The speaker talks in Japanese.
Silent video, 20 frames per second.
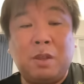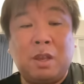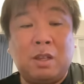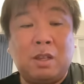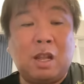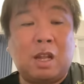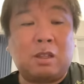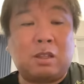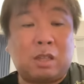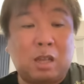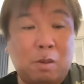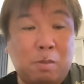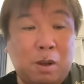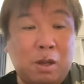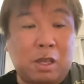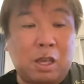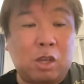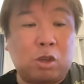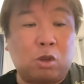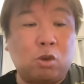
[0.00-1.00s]
なって、まあ
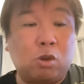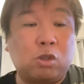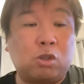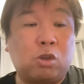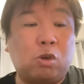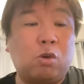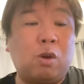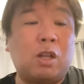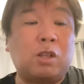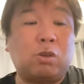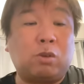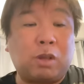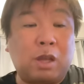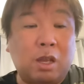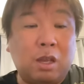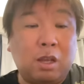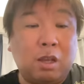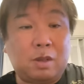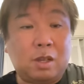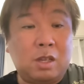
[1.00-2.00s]
結局その後
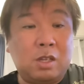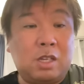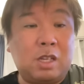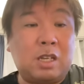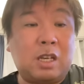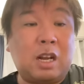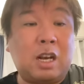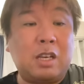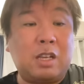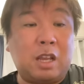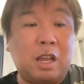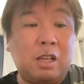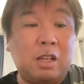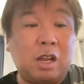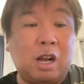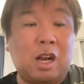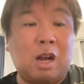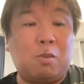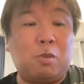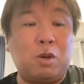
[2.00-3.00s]
ね、しっかりね、
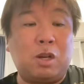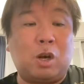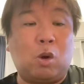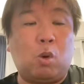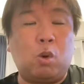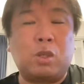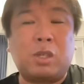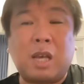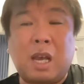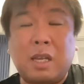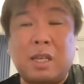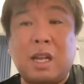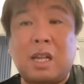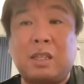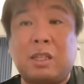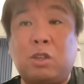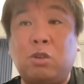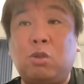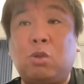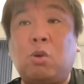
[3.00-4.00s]
中森が抑えたっ
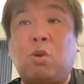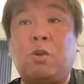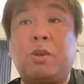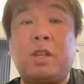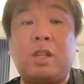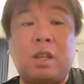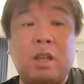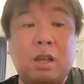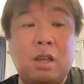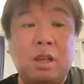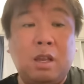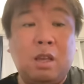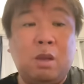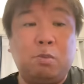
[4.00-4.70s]
ていうところでね、